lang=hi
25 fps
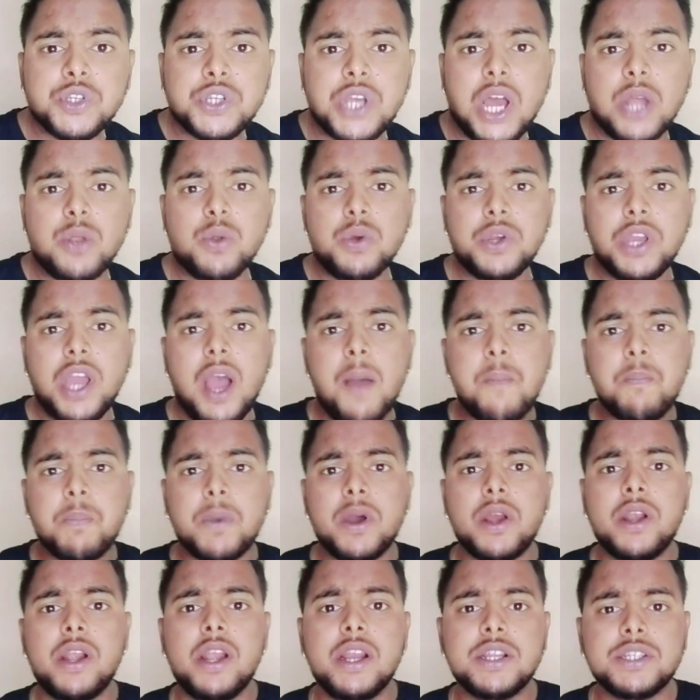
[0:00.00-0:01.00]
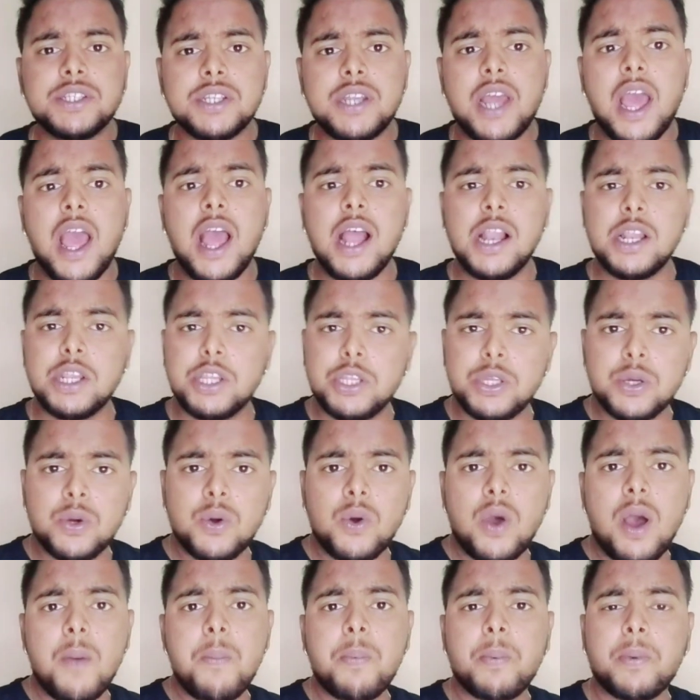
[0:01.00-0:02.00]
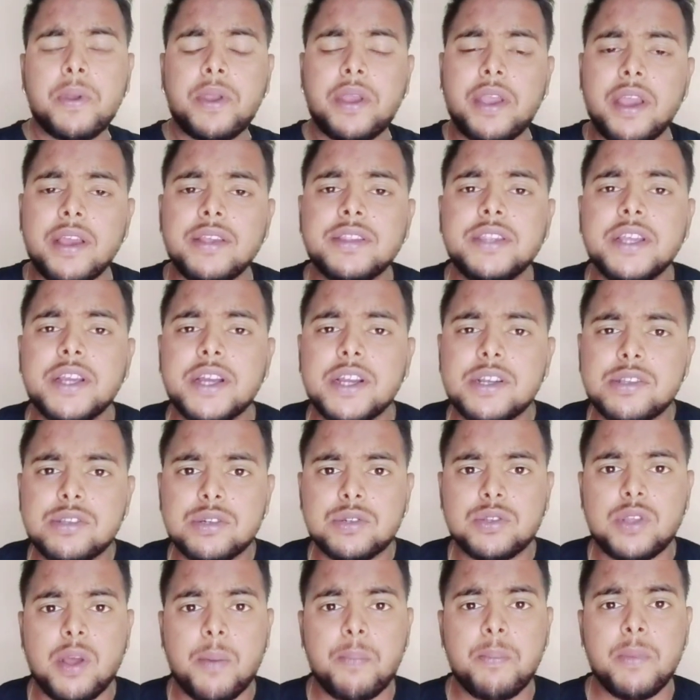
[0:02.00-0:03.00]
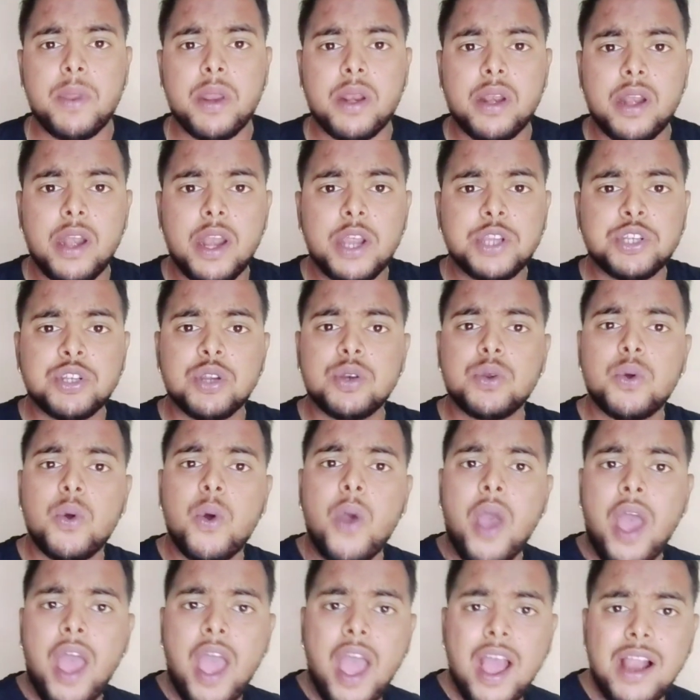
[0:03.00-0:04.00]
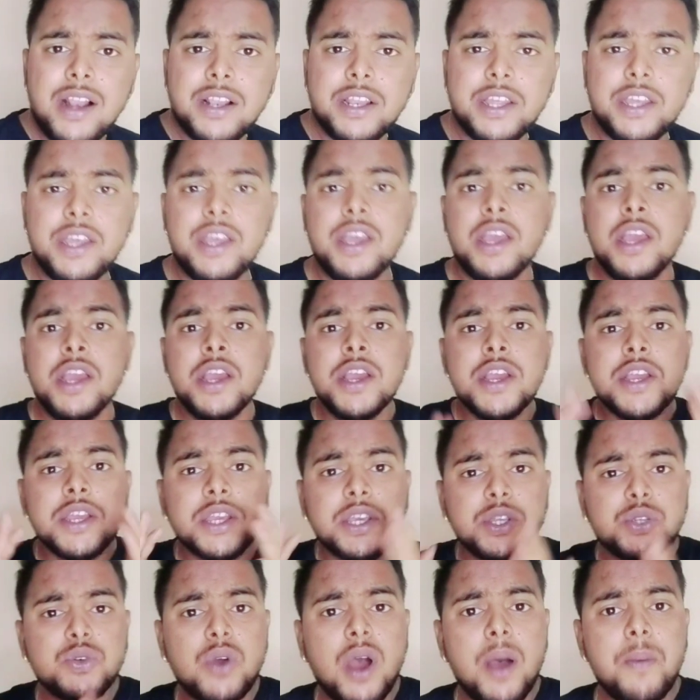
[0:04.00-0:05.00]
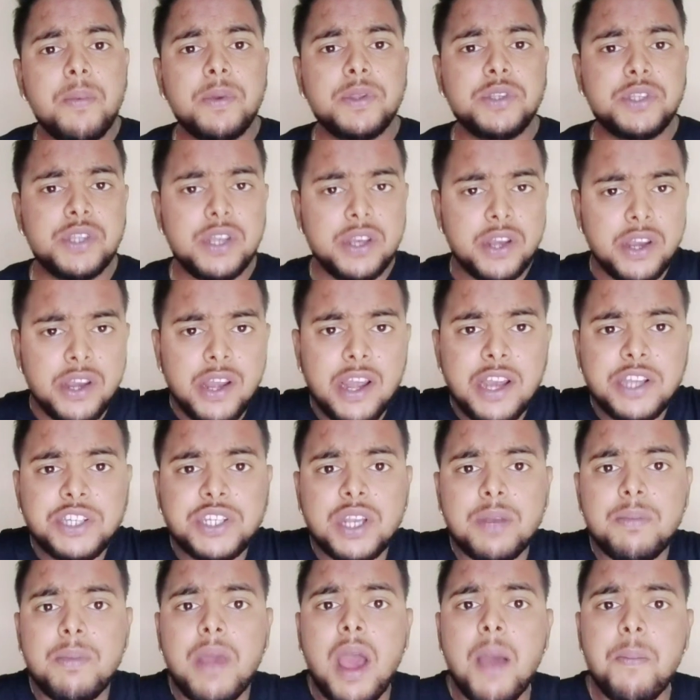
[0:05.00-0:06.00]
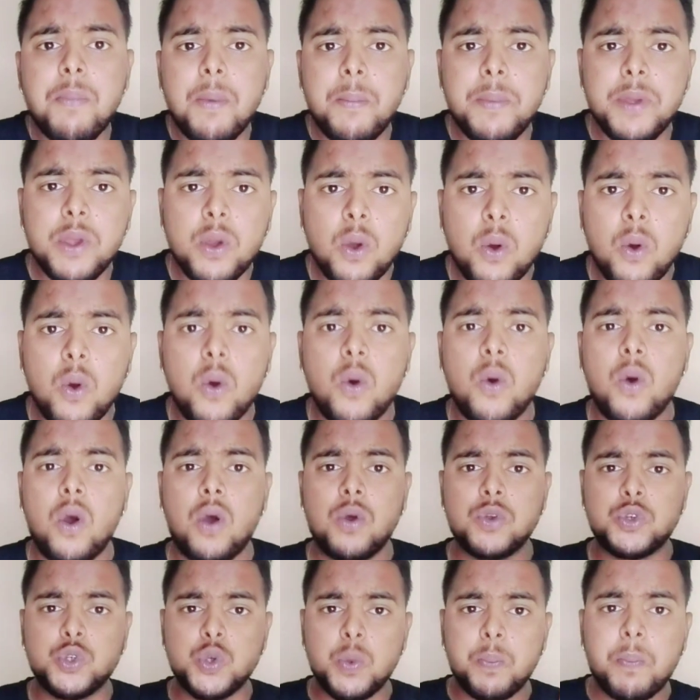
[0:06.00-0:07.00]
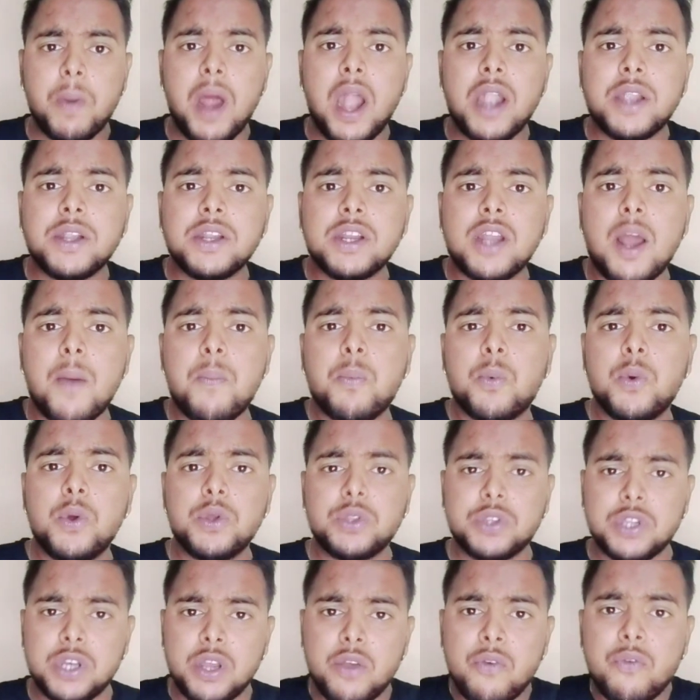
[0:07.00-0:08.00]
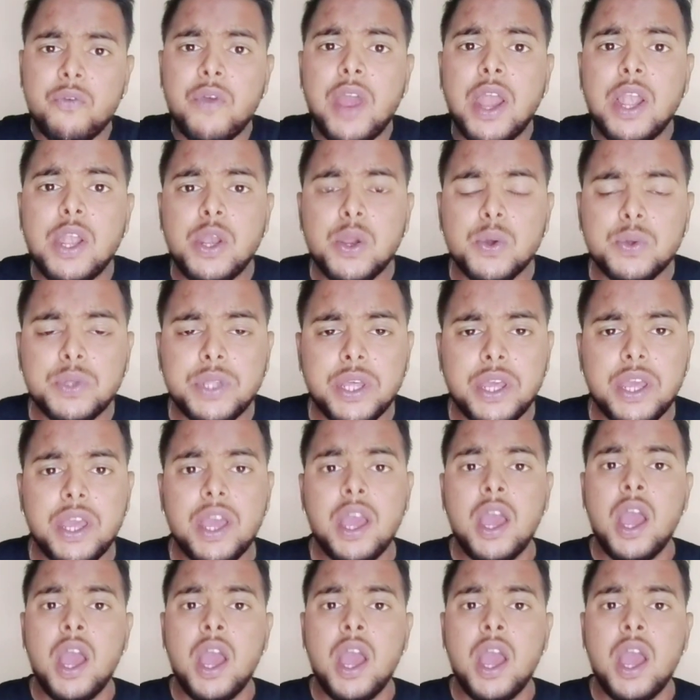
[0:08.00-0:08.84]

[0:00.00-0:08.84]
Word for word: बता दो कि आपका रिलेशन हेल्दी हो आप कैसे कर सकते हो अपने रिलेशन को हेल्दी कि जो आप जिस रिलेशन में आप अभी हो जो पार्टनर आपको इतने वैल्यू दे